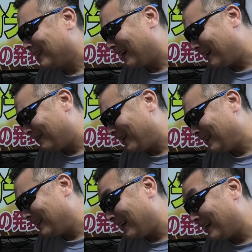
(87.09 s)
やば
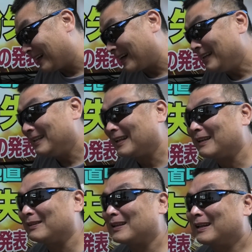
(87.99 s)
いな買いに行け
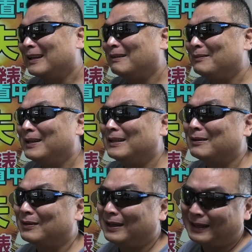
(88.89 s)
なくなったらやばいな
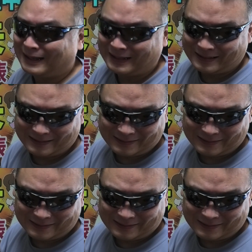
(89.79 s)
これ